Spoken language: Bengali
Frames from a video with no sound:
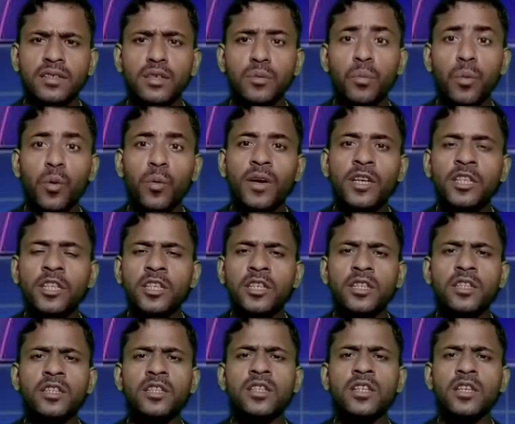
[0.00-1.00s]
যে প্রবাসীর
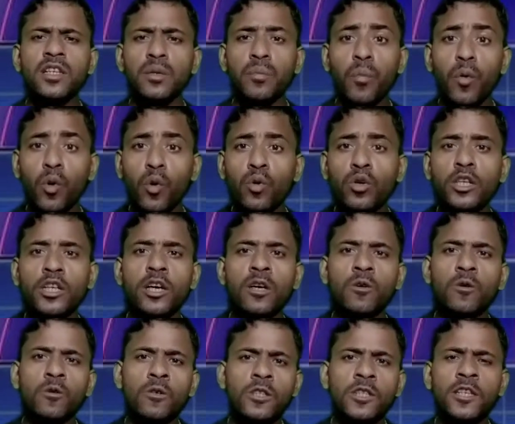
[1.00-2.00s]
স্ত্রী পরকিয়া
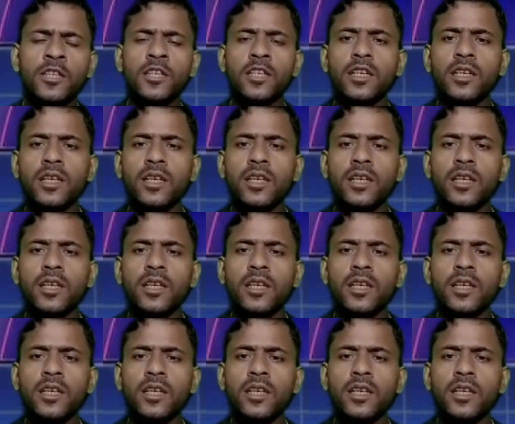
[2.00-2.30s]
করতে গিয়ে